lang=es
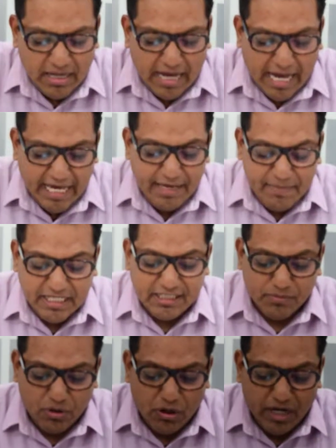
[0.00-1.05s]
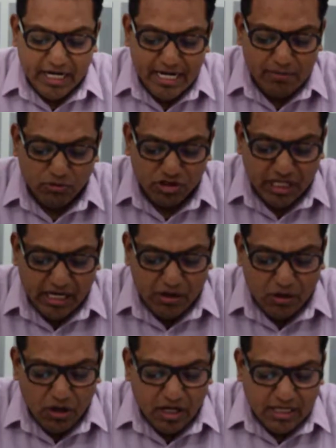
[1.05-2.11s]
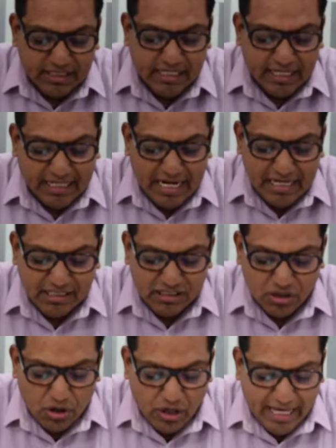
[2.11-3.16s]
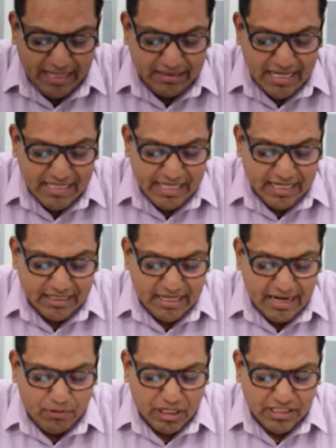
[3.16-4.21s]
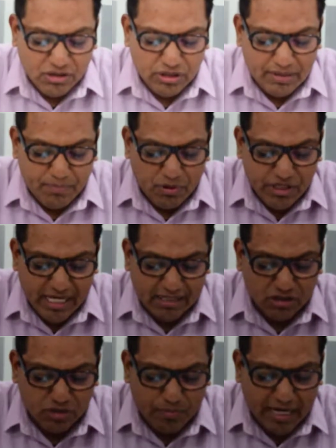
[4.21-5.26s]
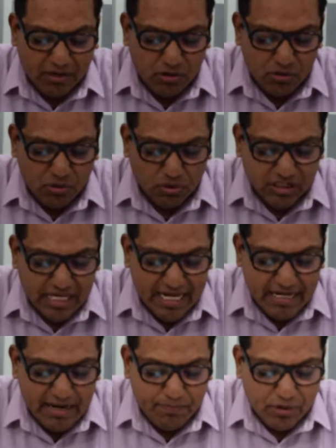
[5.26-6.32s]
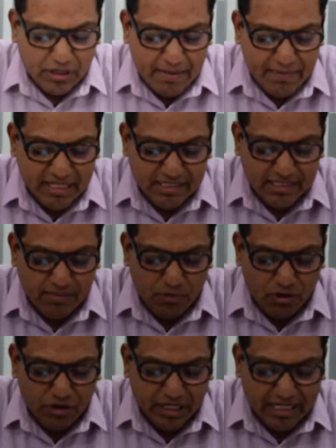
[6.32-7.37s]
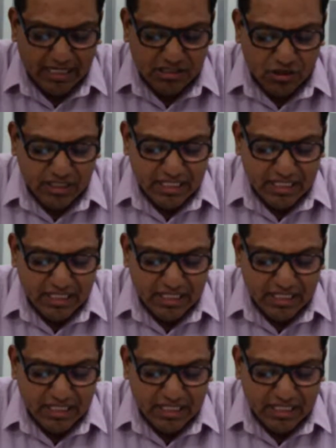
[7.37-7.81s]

Ahí mismo, en el museo, se realizó el taller de elaboración de proyectos para concursar en el programa de estímulo de creación y